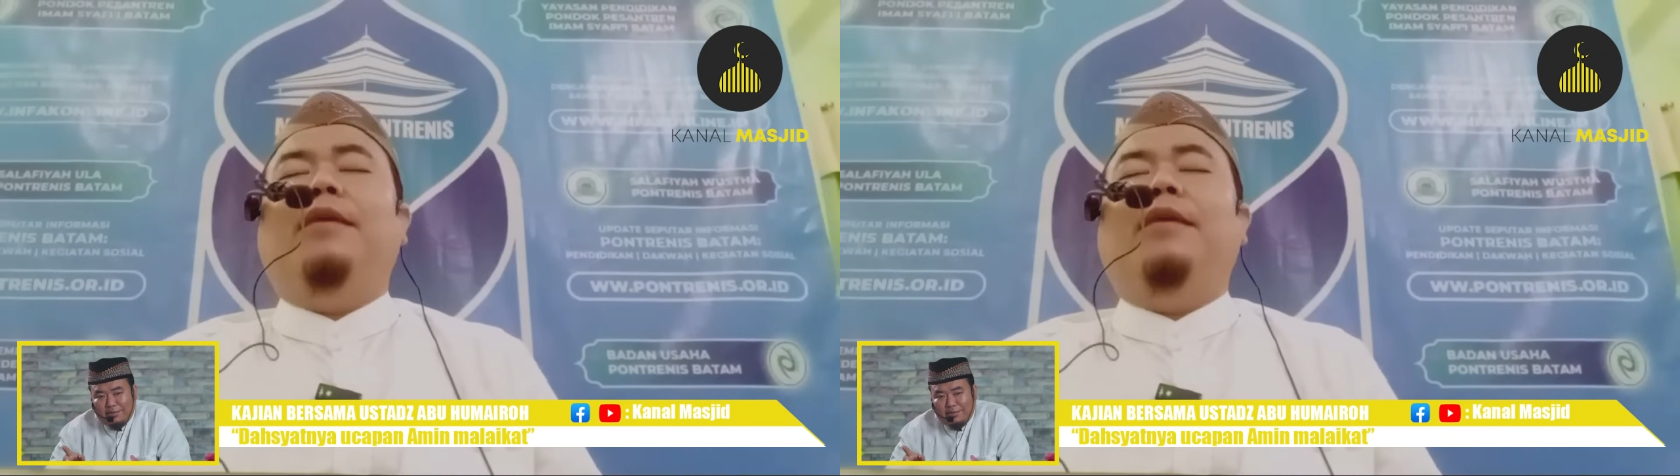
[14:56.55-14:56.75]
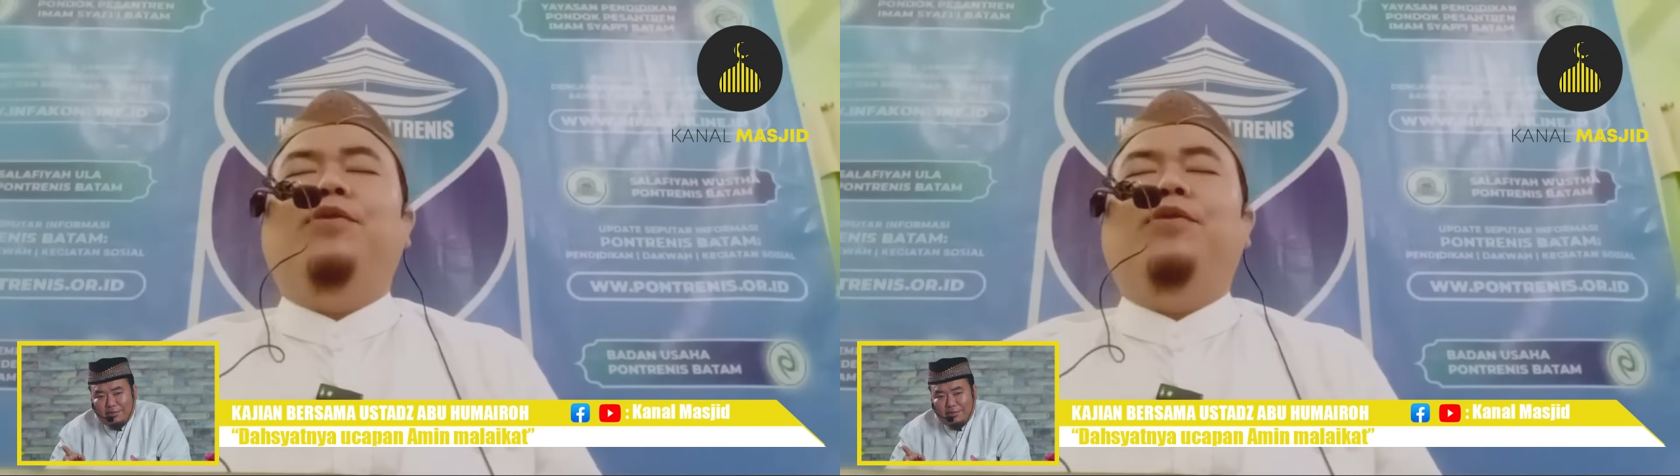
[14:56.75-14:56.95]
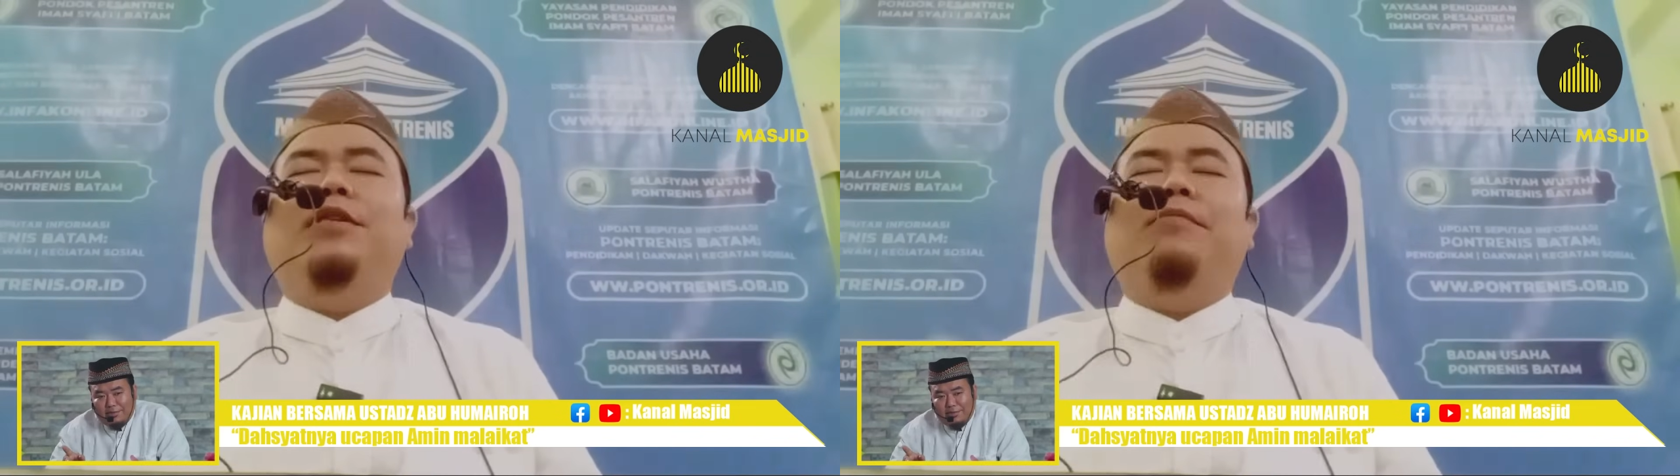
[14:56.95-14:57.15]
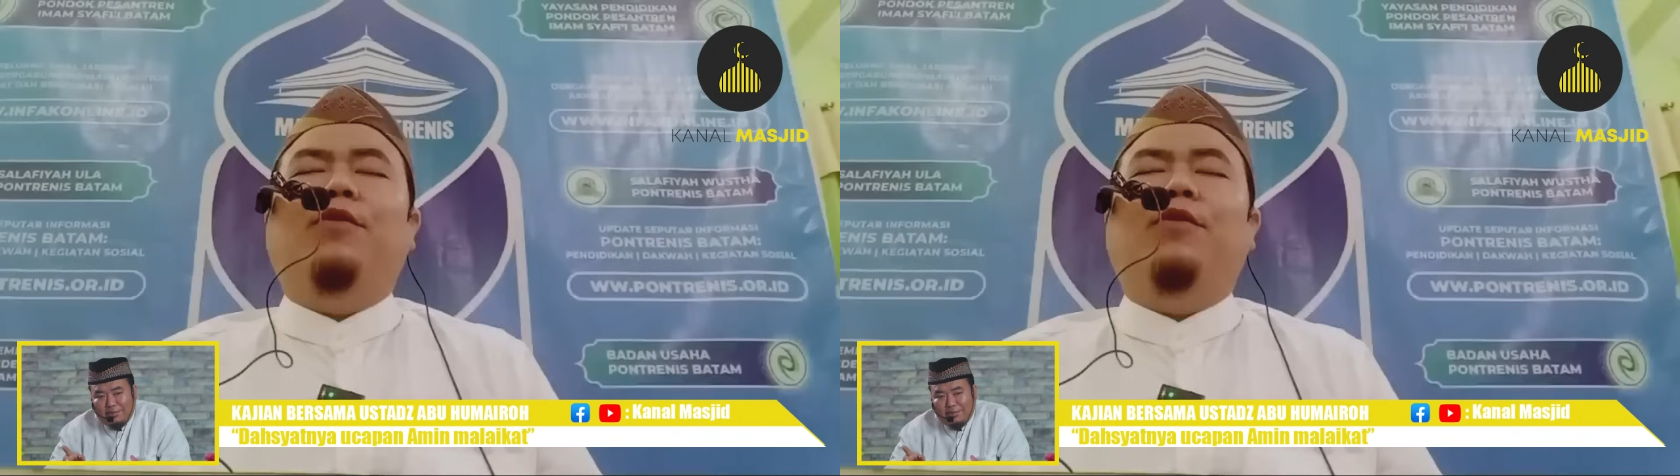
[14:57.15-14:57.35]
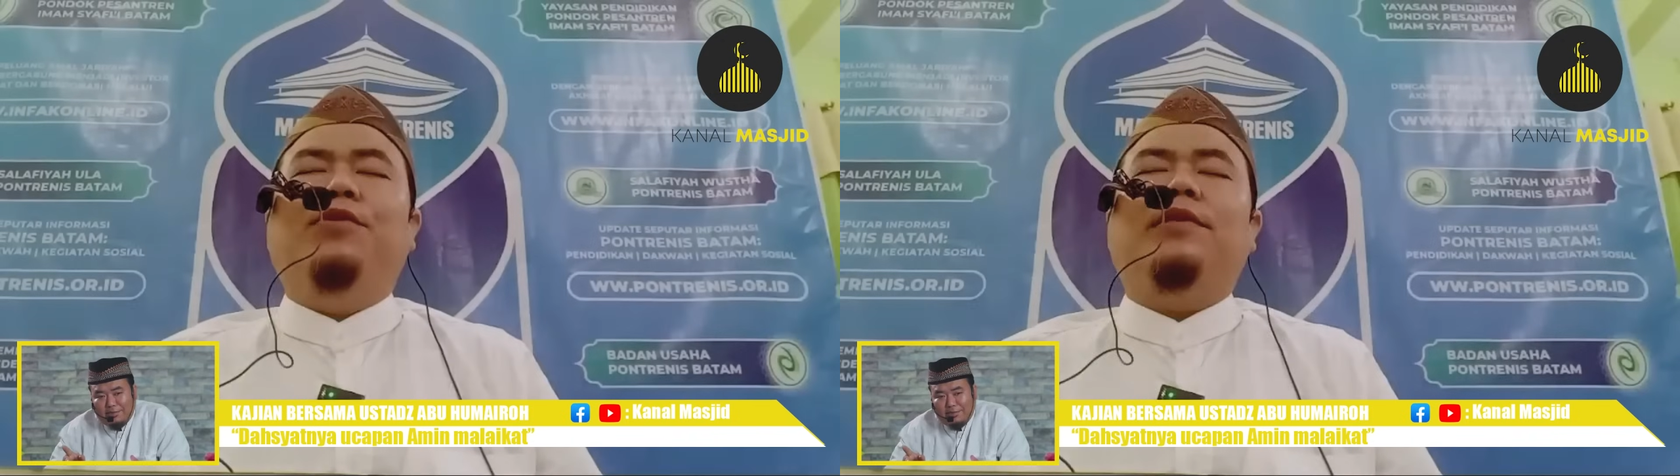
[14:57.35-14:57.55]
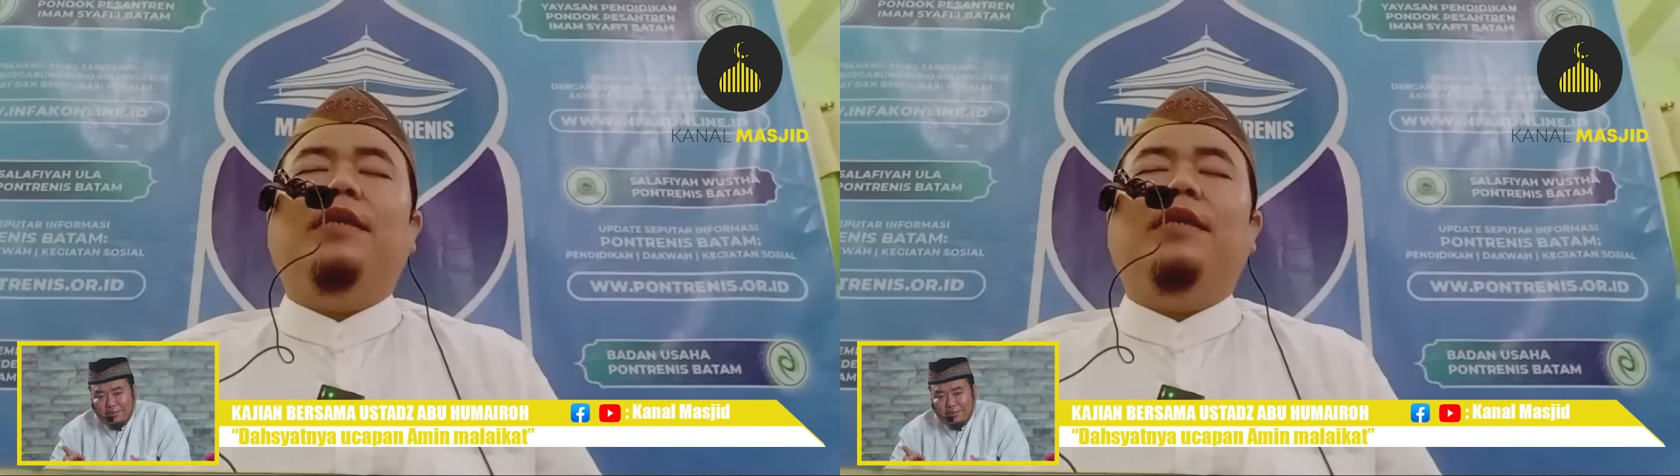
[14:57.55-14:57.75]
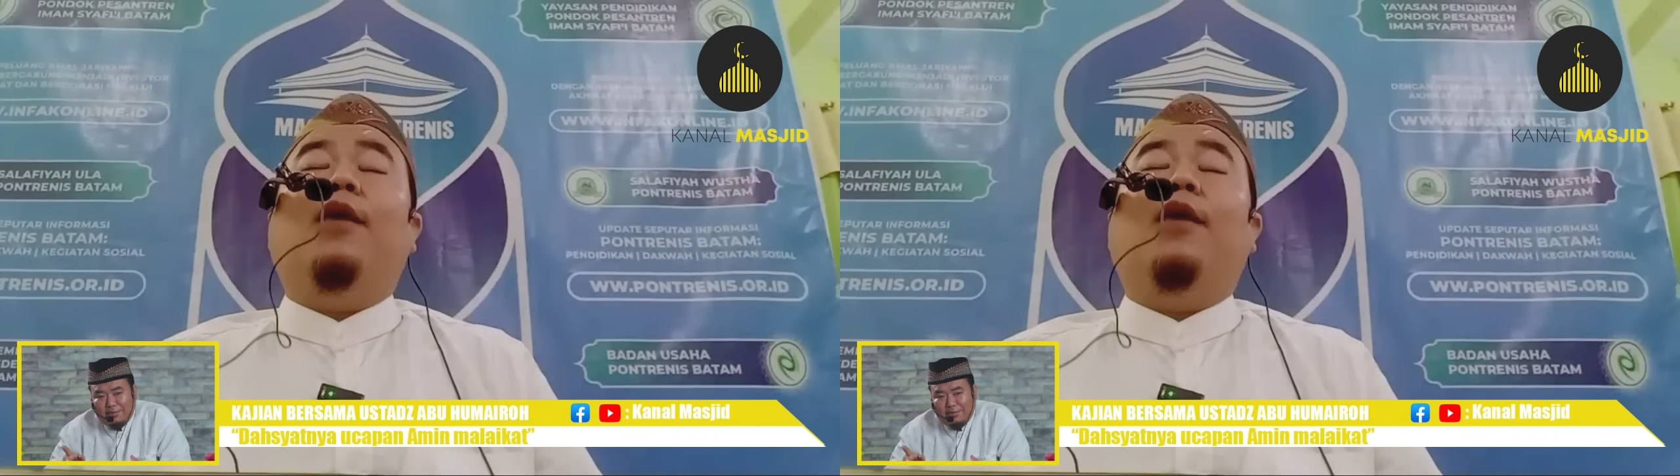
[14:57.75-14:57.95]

dipuji manusia